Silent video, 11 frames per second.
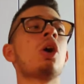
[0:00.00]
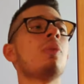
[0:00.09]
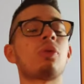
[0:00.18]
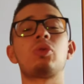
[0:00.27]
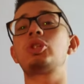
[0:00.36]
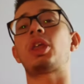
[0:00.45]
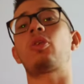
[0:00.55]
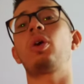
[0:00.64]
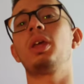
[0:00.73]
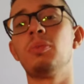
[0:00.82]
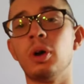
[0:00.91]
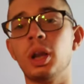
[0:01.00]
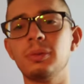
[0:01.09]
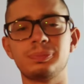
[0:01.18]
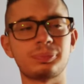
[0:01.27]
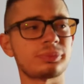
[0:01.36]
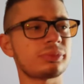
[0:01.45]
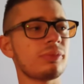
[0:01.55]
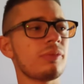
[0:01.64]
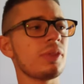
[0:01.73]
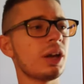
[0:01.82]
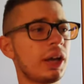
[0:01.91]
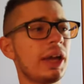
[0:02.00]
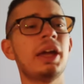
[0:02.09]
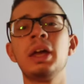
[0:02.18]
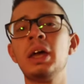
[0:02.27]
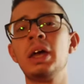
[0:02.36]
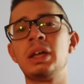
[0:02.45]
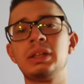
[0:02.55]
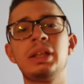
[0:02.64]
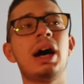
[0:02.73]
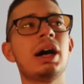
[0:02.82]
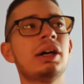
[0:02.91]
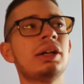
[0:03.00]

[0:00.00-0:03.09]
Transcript: come è successo a Imola, che da